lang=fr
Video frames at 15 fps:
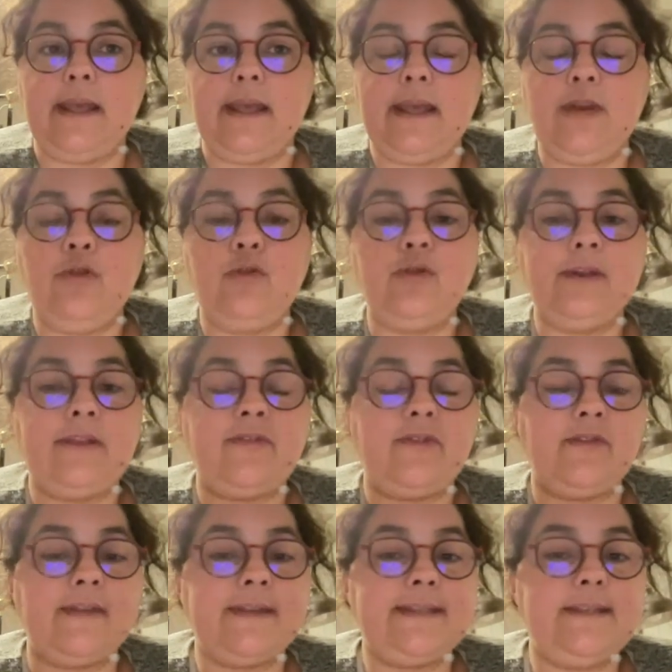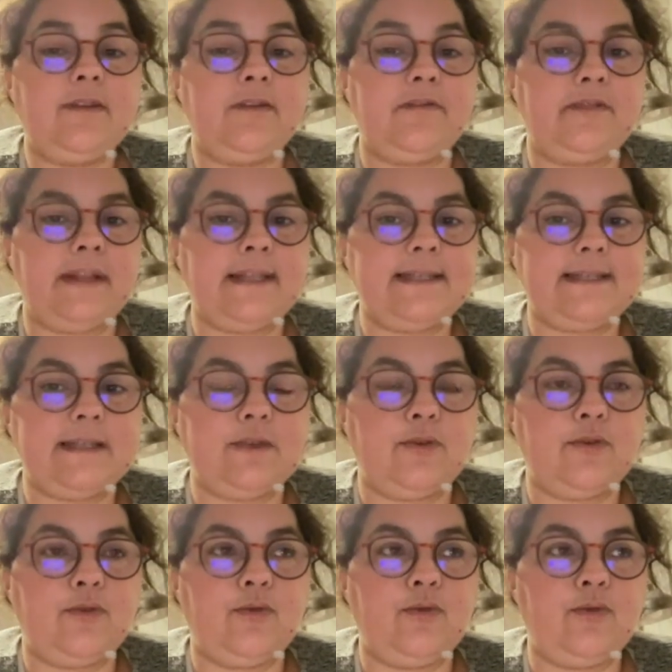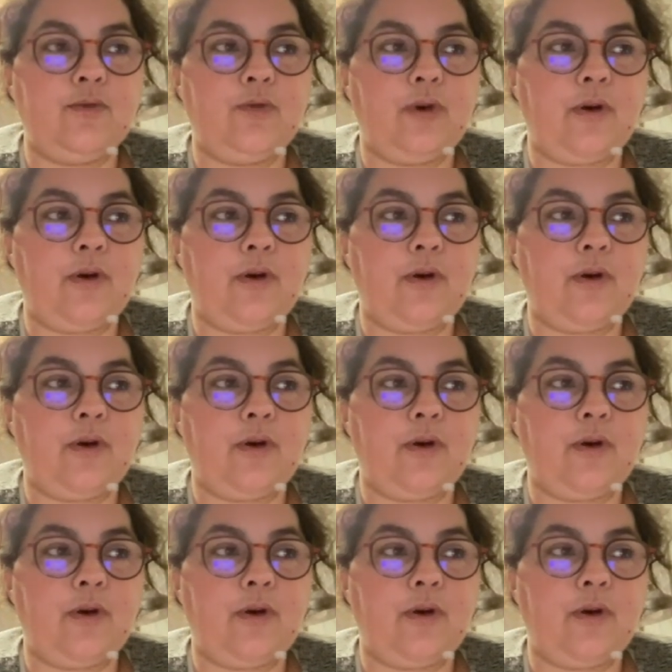Et le côté fantaisie, en fait, c'est que